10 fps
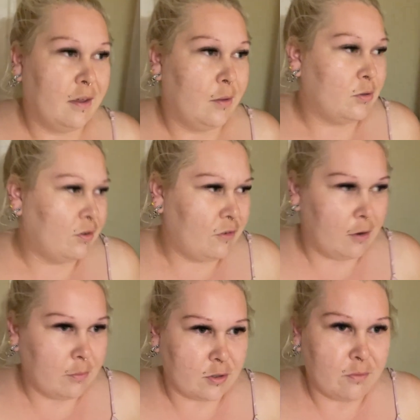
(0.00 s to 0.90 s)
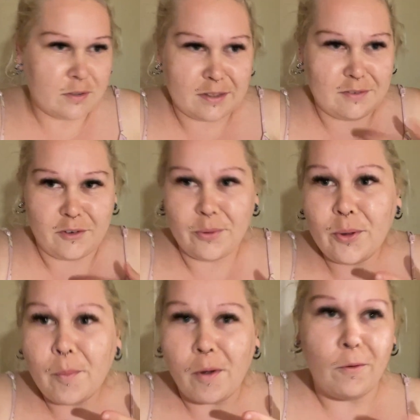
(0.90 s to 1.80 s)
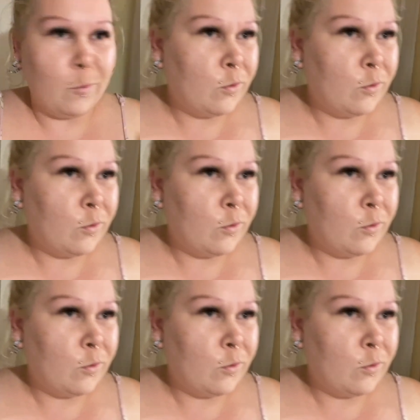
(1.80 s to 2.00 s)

Przed chwilą znowu zadzwonił domofon.